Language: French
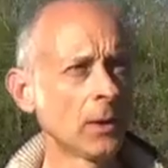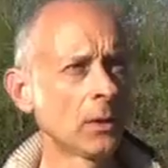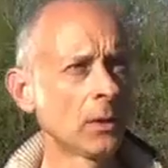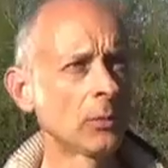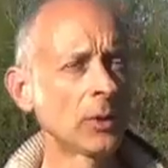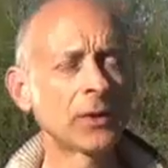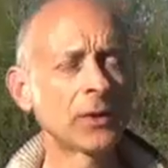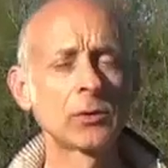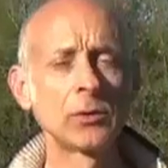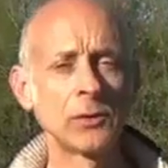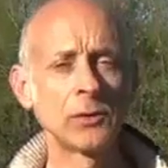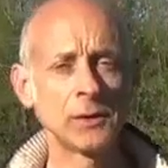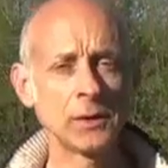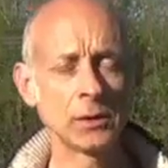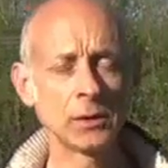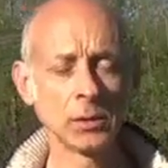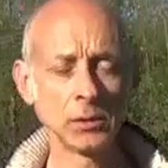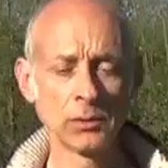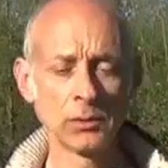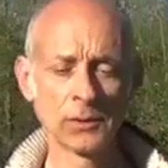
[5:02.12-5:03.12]
Parce que
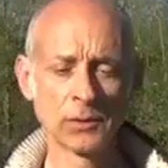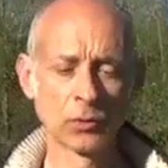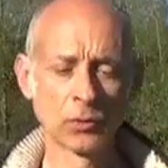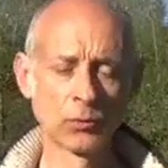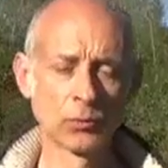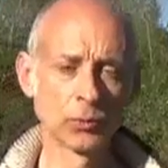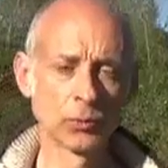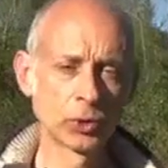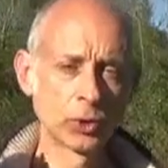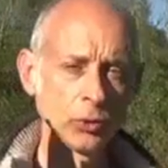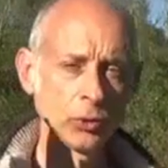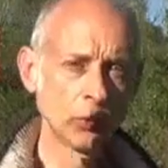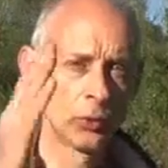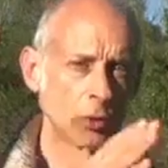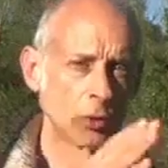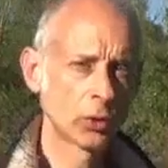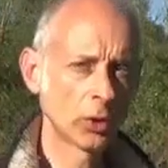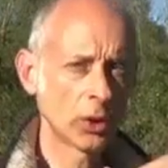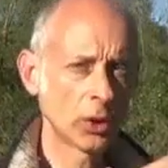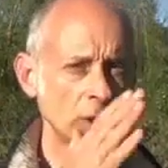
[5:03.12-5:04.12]
sinon, si on bouge le haut
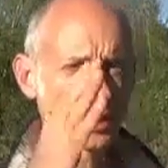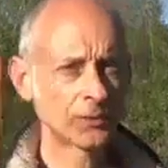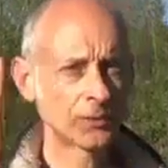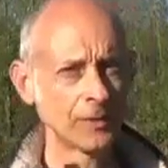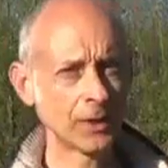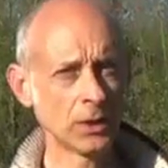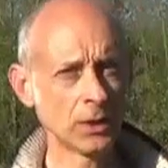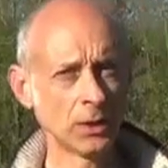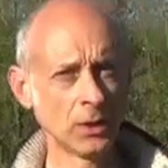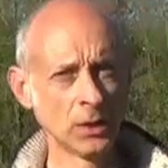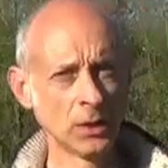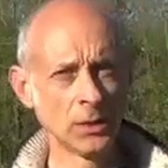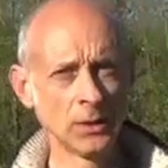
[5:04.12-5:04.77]
du corps à cheval,